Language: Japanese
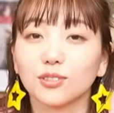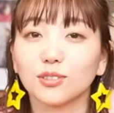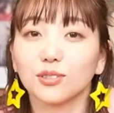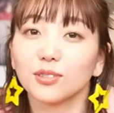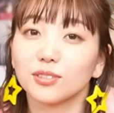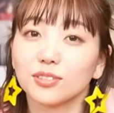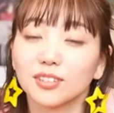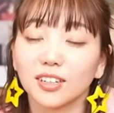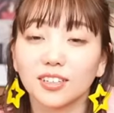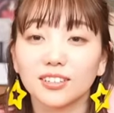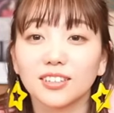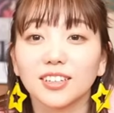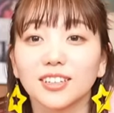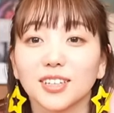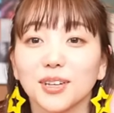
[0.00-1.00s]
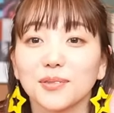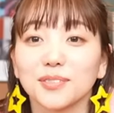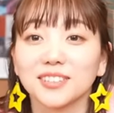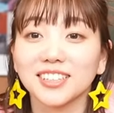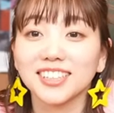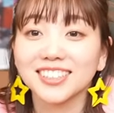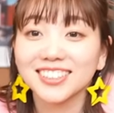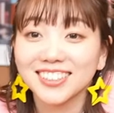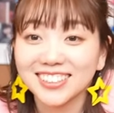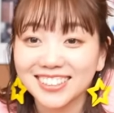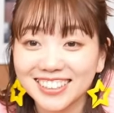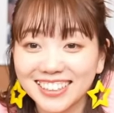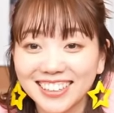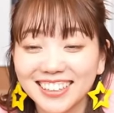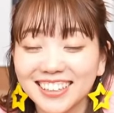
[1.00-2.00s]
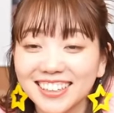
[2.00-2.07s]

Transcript: これ、なんてゲームでしたっけ